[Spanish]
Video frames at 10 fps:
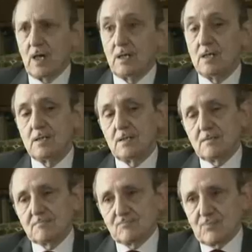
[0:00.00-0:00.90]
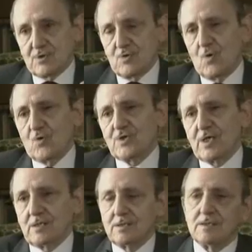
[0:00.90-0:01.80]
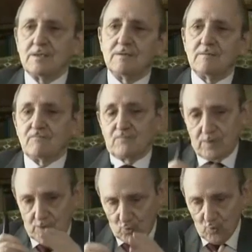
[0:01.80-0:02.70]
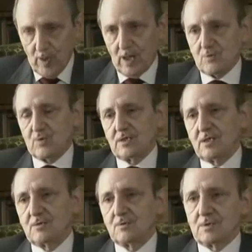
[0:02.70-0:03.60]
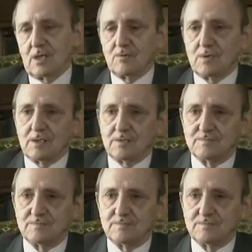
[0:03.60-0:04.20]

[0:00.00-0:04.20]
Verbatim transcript: él? Pues no lo sé. Tuve la suerte de contar con él.